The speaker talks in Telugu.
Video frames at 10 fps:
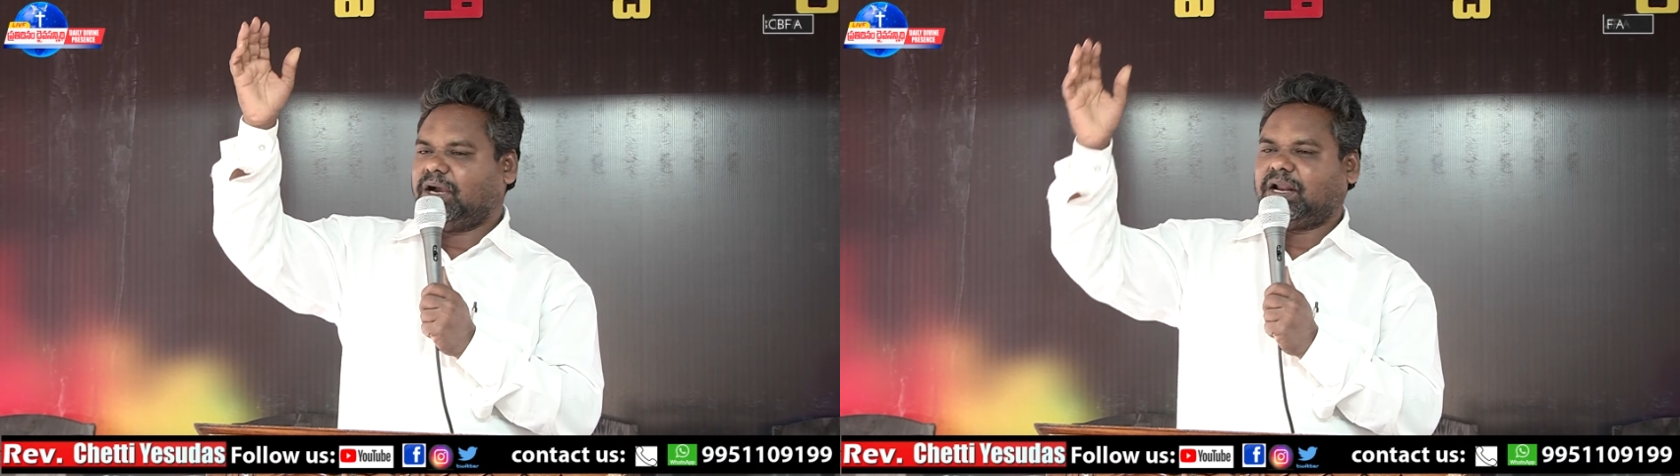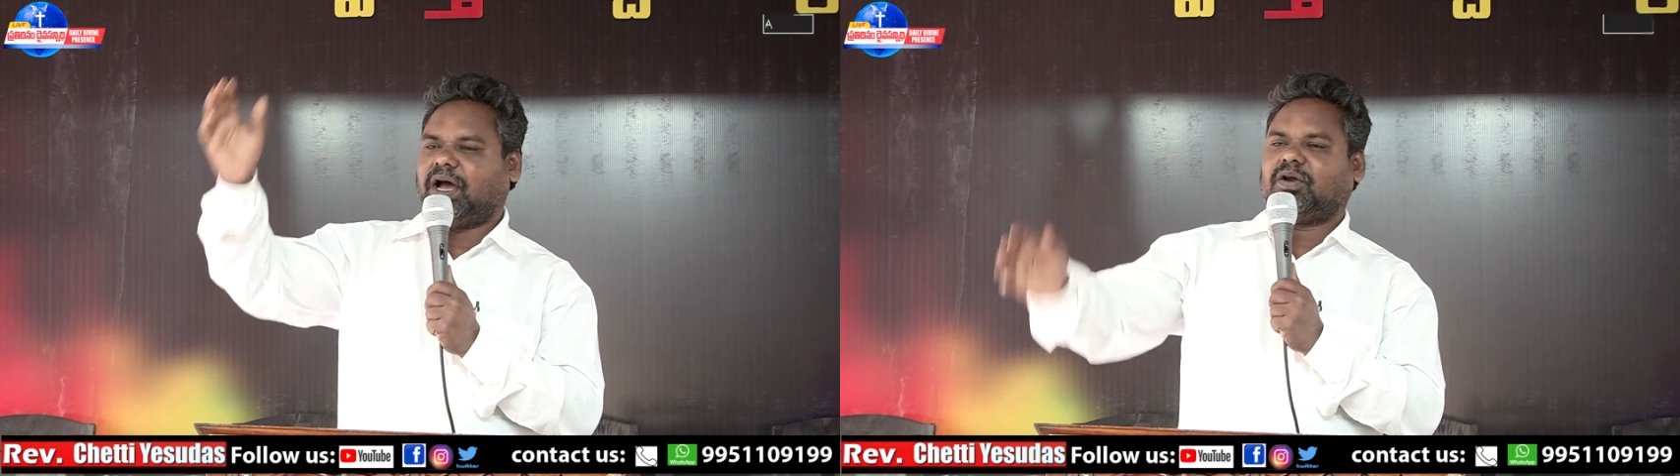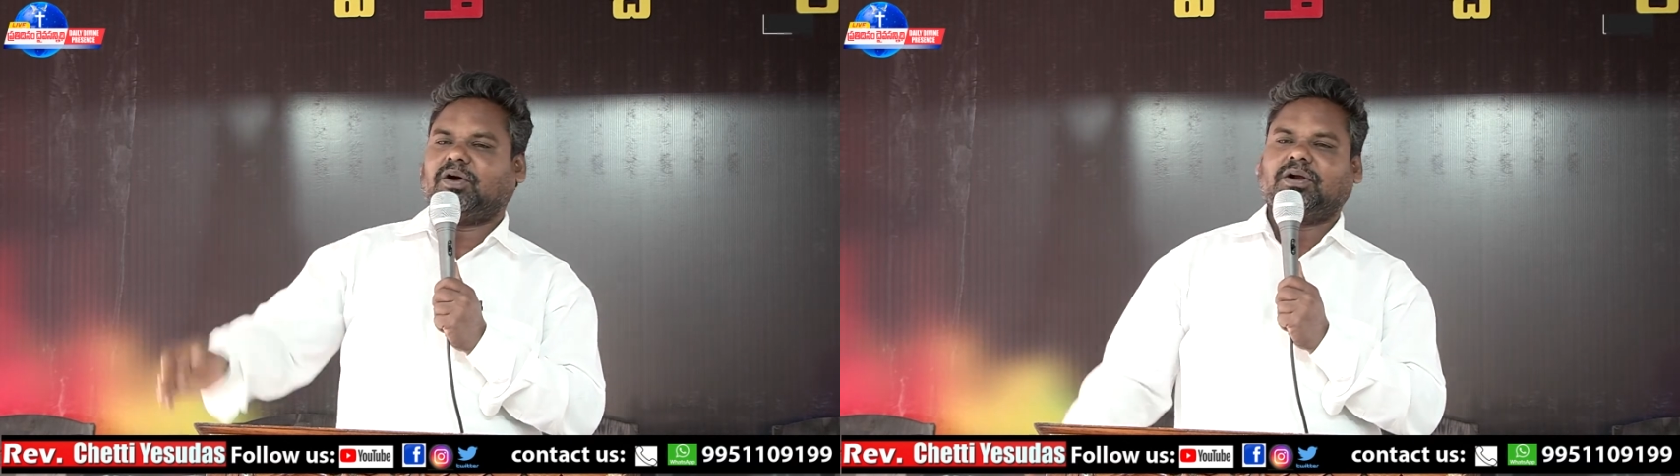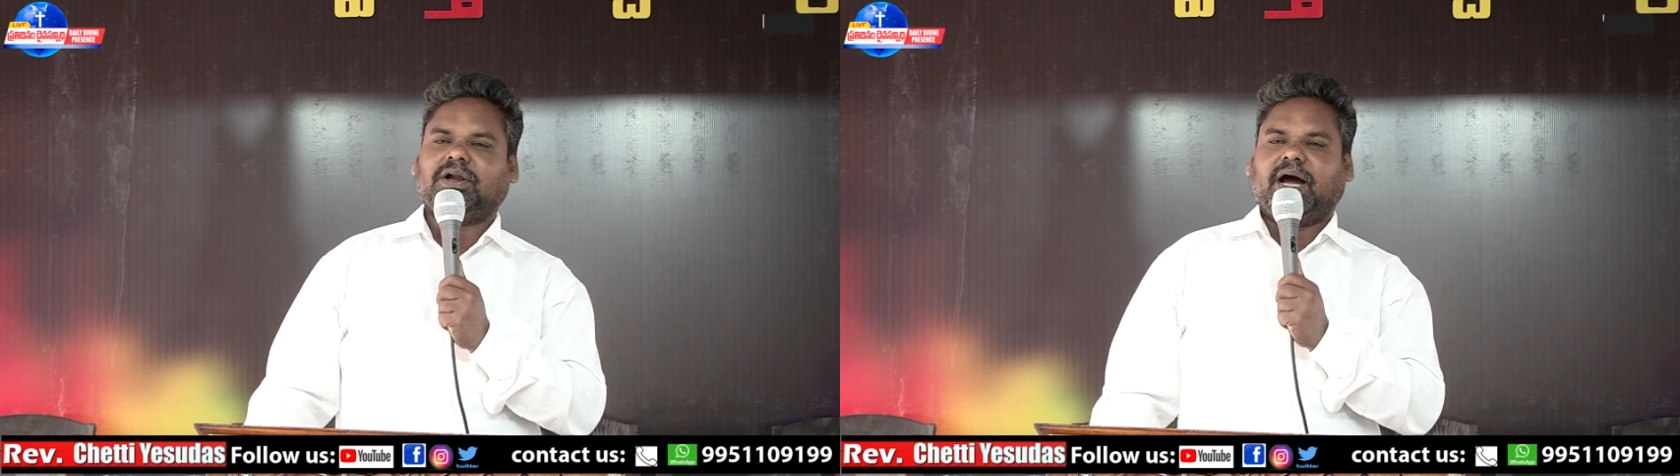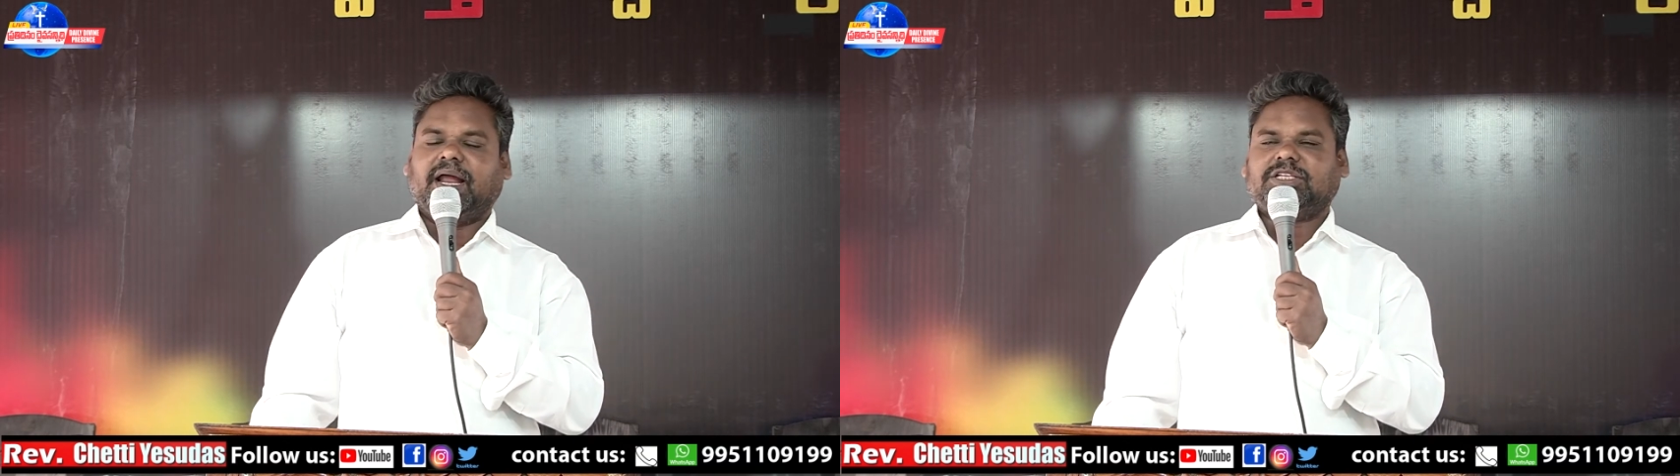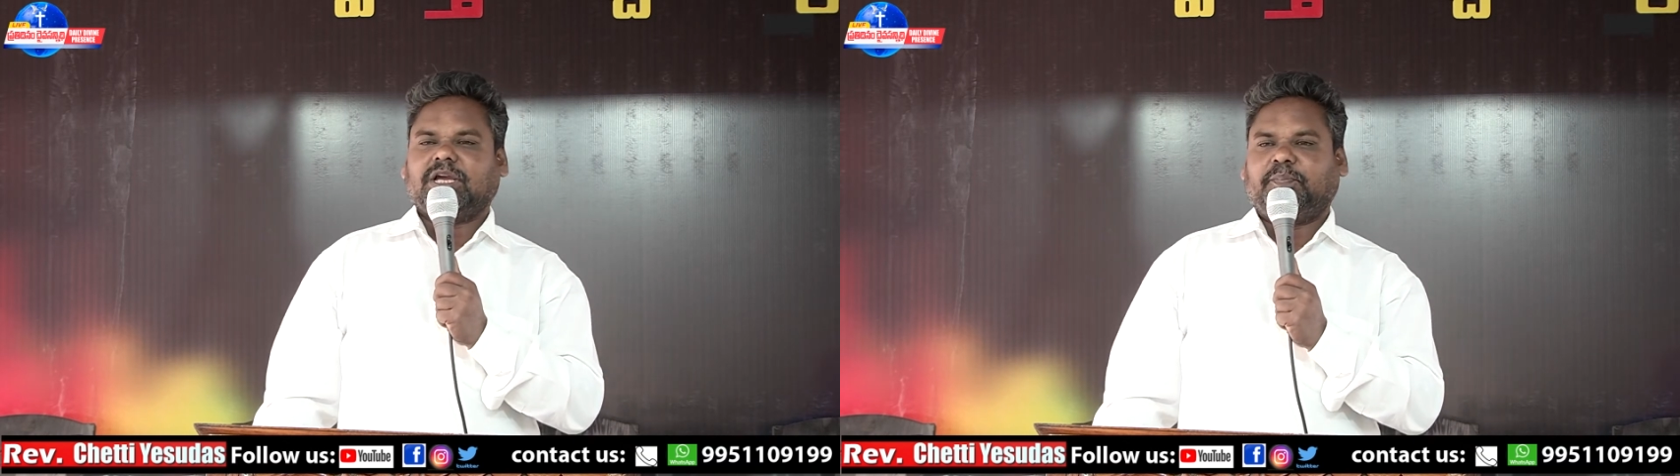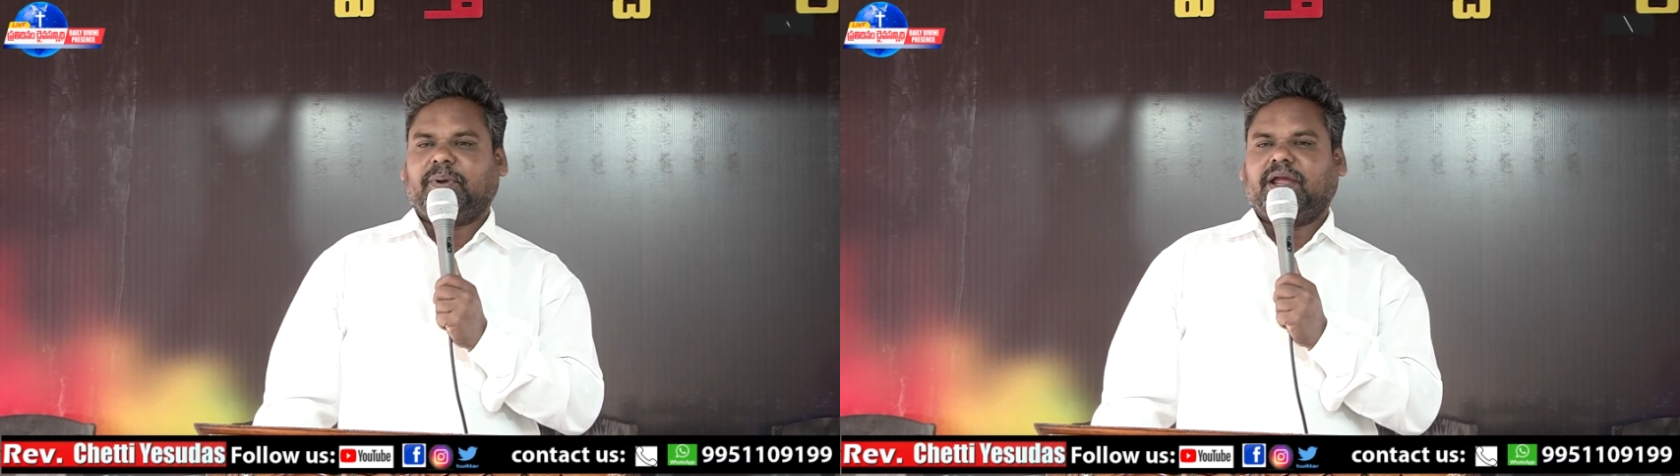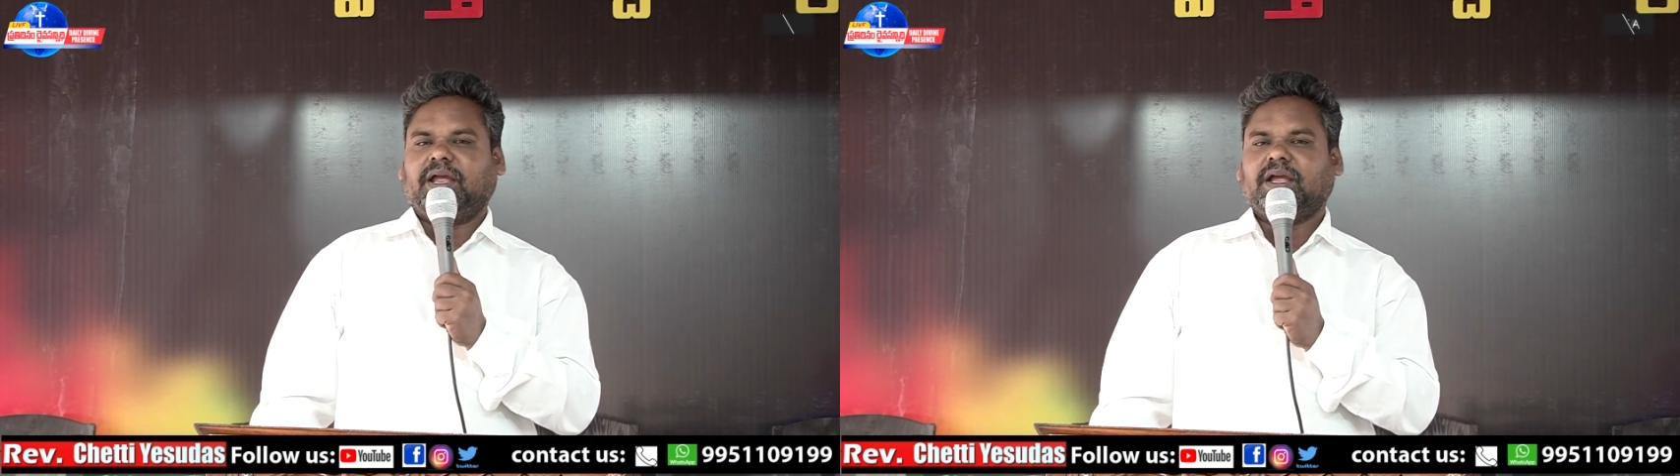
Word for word: అంటారో అని చెప్పి